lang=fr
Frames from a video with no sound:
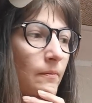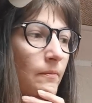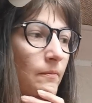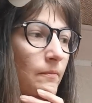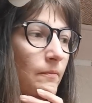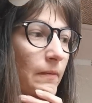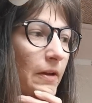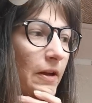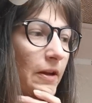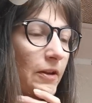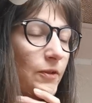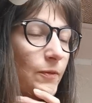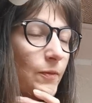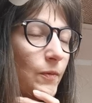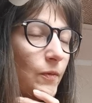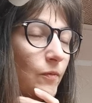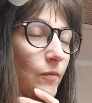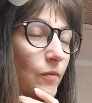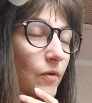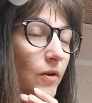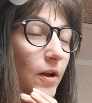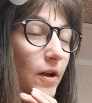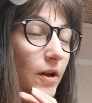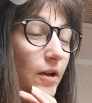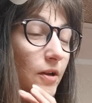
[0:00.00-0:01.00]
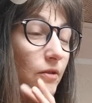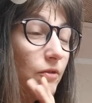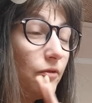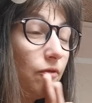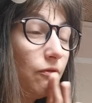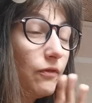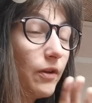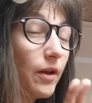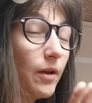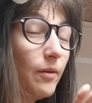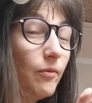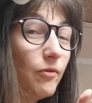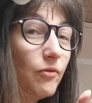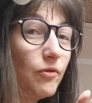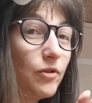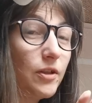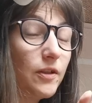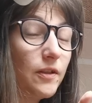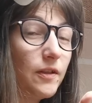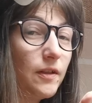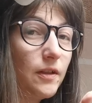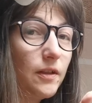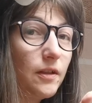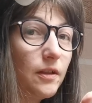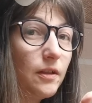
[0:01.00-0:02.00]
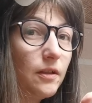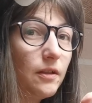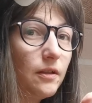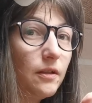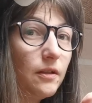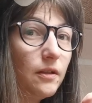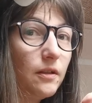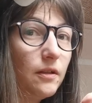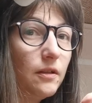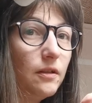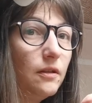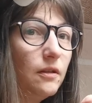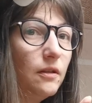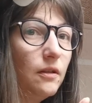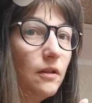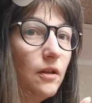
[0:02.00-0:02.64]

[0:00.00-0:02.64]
Mais à ce moment-là, euh, vraiment, j'étais